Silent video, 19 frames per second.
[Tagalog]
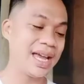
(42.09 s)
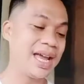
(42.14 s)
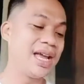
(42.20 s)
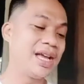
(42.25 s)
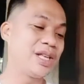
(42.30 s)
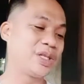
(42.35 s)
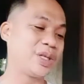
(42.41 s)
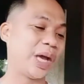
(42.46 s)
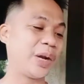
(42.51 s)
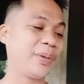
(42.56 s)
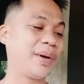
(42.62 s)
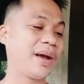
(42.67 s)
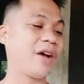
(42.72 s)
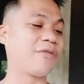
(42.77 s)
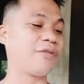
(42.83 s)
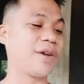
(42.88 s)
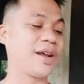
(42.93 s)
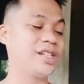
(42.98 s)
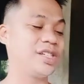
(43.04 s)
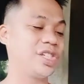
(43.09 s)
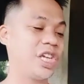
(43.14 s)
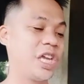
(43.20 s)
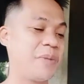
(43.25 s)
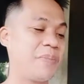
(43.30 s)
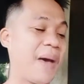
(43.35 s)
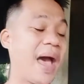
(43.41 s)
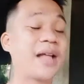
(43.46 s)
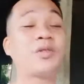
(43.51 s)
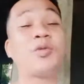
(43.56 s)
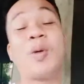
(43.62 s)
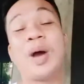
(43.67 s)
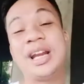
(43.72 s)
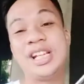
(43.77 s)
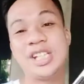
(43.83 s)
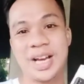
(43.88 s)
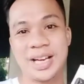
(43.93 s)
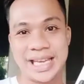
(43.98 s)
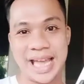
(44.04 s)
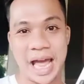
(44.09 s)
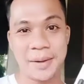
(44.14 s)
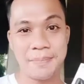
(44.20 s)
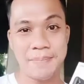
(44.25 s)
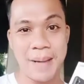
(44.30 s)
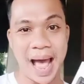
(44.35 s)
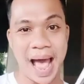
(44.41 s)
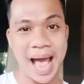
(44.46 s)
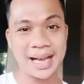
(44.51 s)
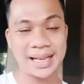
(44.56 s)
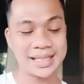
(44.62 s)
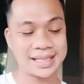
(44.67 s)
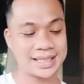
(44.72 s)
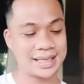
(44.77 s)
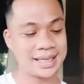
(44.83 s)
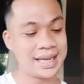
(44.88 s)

Sa so, karamang friendship, ato kani siyang gi unbox